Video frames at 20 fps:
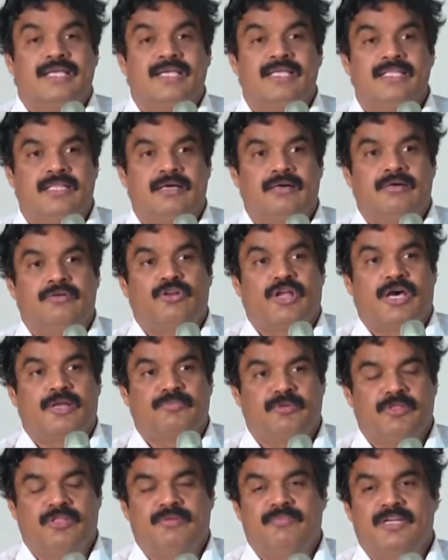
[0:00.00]
இந்த ஒரு
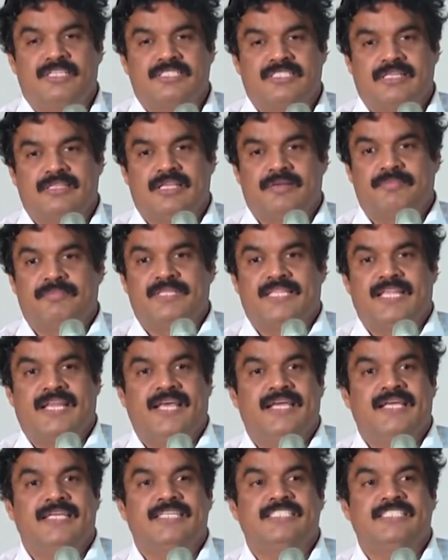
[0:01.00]
அற்புதமான சந்தர்ப்பத்தில்